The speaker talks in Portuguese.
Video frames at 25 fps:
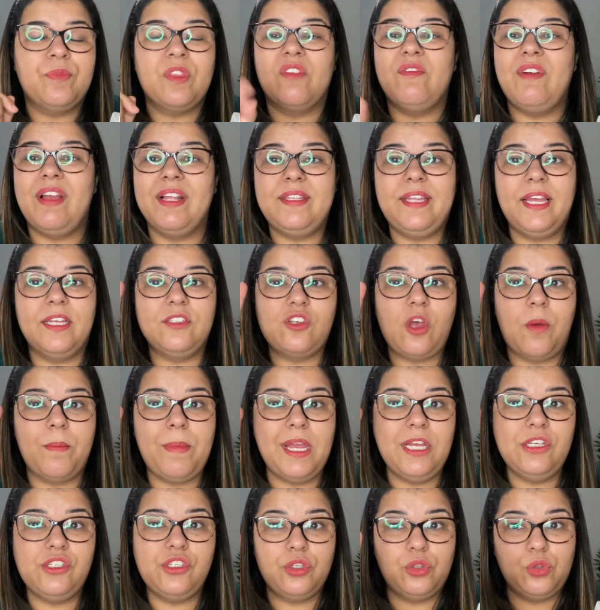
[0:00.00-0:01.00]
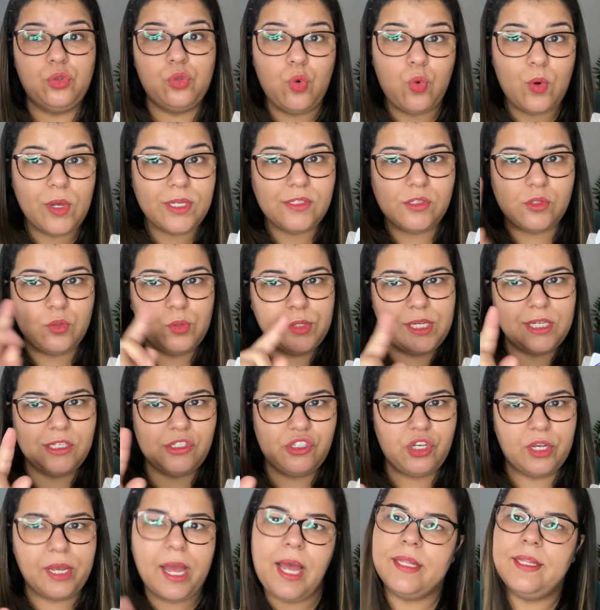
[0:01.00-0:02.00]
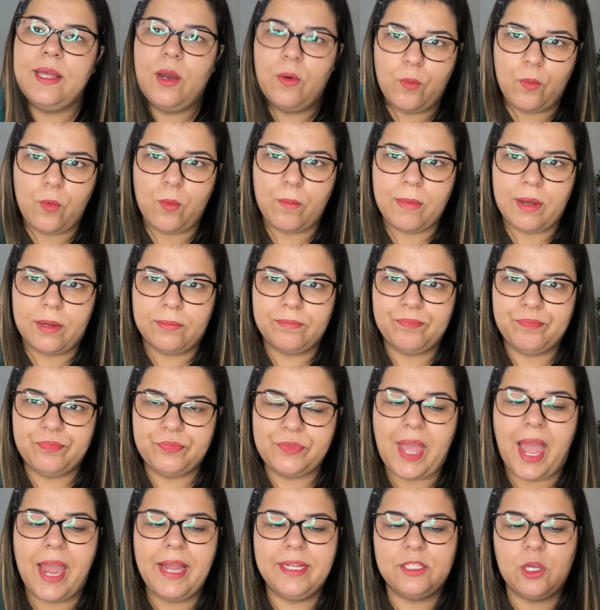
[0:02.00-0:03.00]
vai ter somente duas unhas de cada uma, tá?